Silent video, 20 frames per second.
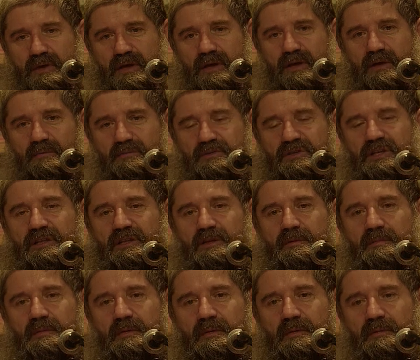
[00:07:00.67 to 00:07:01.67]
tym, przed
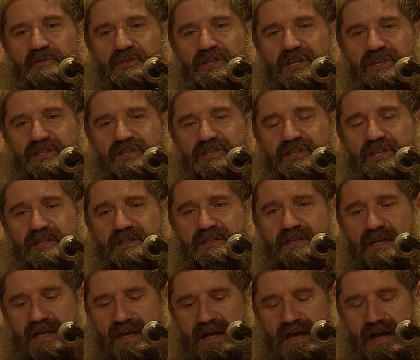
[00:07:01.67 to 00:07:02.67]
tym
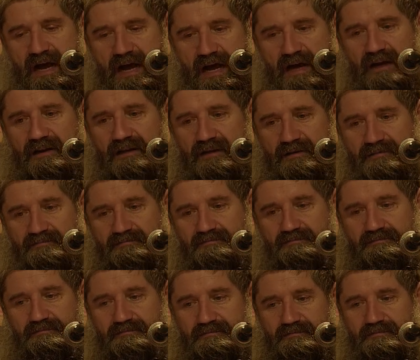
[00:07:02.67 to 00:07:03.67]
przestrzec, ale
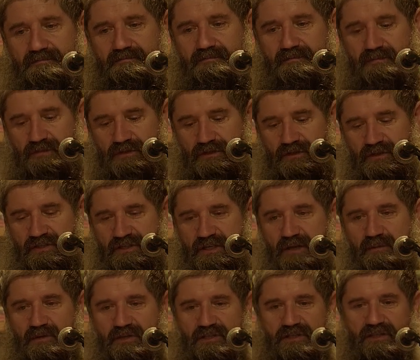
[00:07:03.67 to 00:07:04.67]
czy
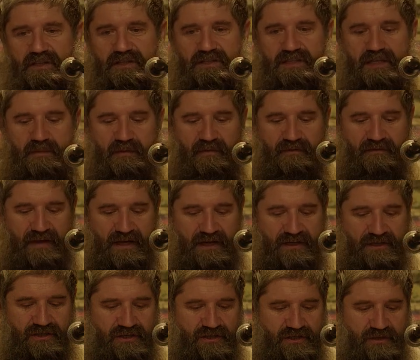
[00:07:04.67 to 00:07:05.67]
chcemy, czy nie chcemy,
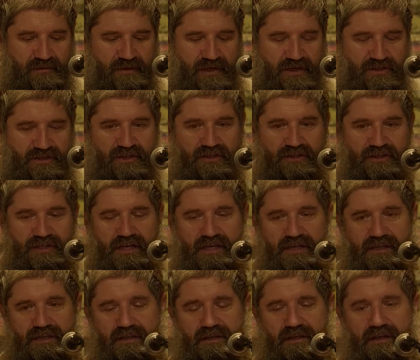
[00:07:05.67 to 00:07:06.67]
większe czy mniejsze
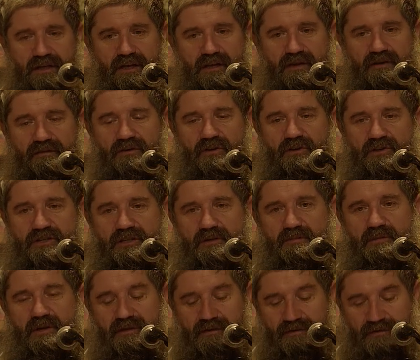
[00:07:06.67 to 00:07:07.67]
grzechy,
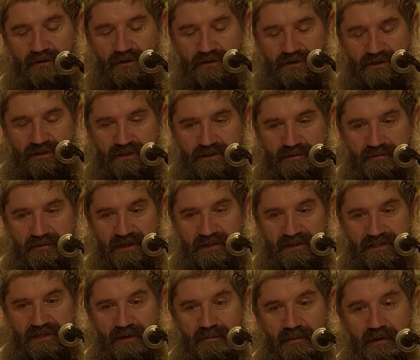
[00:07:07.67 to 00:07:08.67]
wchodzimy i wchodzić
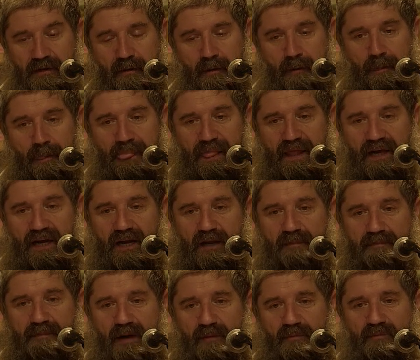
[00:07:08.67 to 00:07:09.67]
będziemy.
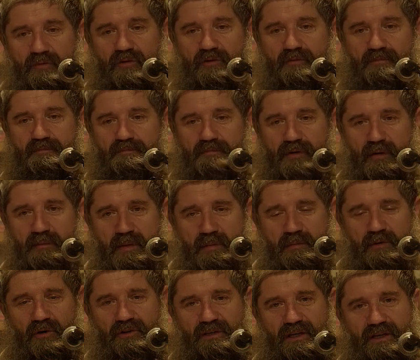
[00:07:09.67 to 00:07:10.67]
Ale Pan Bóg
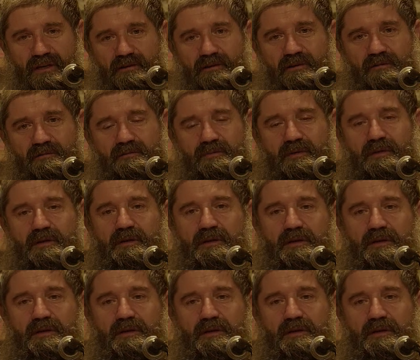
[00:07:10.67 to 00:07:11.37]
pomimo tego